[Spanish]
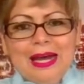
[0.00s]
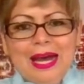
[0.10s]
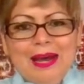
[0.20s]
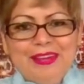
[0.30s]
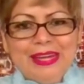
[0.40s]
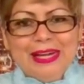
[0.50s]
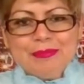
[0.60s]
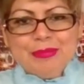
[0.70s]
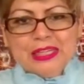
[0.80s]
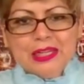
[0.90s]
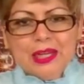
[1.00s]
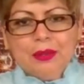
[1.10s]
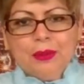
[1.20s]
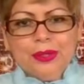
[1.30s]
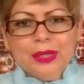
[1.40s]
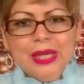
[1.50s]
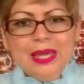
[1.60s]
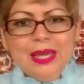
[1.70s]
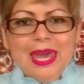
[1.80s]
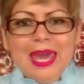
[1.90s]
a, ver a mi alrededor
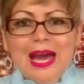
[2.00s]
que